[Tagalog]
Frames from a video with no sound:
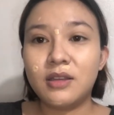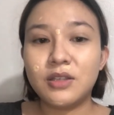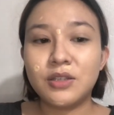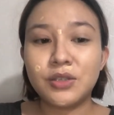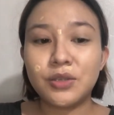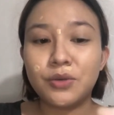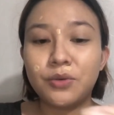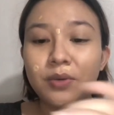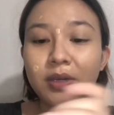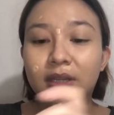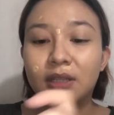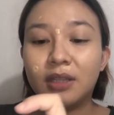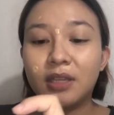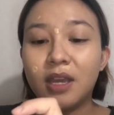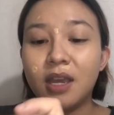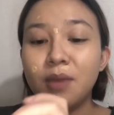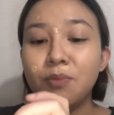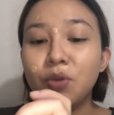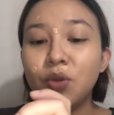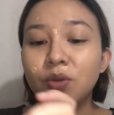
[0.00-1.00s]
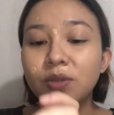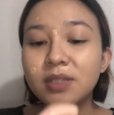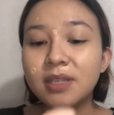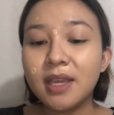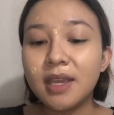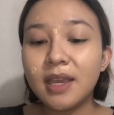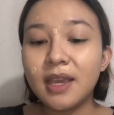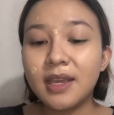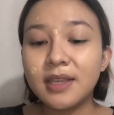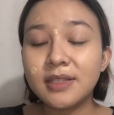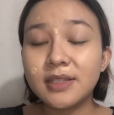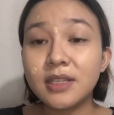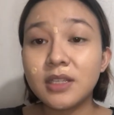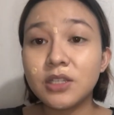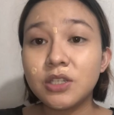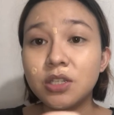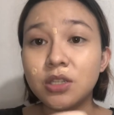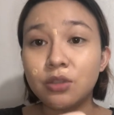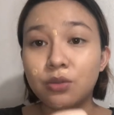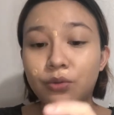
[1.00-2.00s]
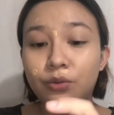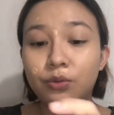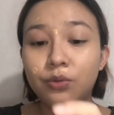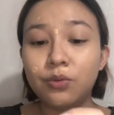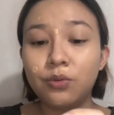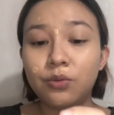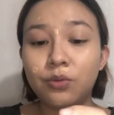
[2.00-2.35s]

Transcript: So, what I'm using is Nichido.